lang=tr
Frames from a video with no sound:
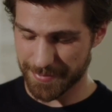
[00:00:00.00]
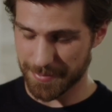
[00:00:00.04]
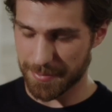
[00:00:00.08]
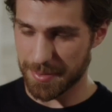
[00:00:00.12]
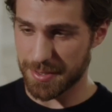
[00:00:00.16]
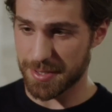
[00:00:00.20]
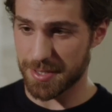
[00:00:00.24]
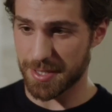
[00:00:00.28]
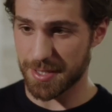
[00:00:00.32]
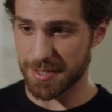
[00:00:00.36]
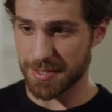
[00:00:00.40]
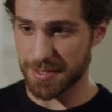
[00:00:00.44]

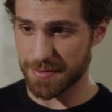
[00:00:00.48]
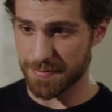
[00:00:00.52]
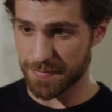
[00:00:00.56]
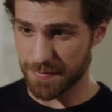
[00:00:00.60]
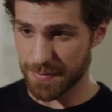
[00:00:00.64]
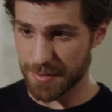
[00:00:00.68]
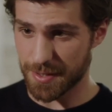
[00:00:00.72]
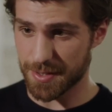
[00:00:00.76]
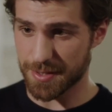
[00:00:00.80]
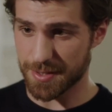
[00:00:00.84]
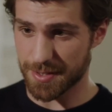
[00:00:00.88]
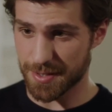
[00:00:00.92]
Bize
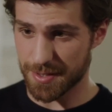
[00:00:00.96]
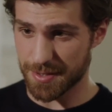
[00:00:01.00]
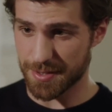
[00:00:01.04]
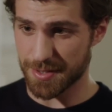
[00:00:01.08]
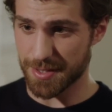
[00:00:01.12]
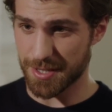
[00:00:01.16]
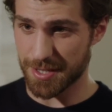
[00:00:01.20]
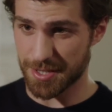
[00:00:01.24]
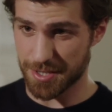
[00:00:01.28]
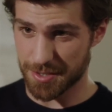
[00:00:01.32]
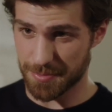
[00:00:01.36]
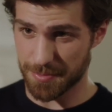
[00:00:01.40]
izin
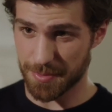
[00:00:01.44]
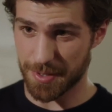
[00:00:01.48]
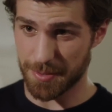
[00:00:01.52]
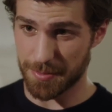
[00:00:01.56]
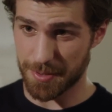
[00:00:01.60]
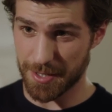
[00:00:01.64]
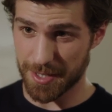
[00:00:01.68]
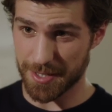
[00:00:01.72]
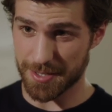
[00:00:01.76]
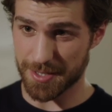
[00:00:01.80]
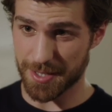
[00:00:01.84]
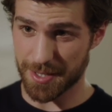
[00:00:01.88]
verirseniz eşimle
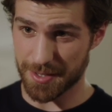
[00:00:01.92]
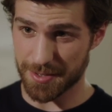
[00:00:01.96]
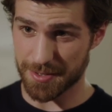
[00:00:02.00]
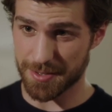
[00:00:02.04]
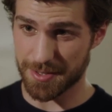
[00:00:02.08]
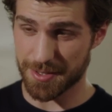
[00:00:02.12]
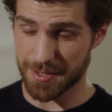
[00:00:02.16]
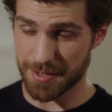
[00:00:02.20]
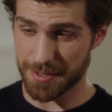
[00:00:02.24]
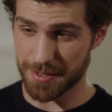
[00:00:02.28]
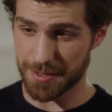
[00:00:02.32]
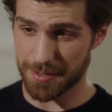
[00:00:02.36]
biraz
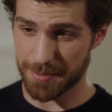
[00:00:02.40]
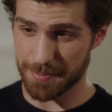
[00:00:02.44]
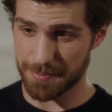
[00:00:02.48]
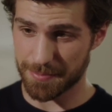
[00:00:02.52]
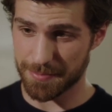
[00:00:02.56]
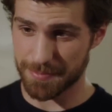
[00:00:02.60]
yalnız kalalım.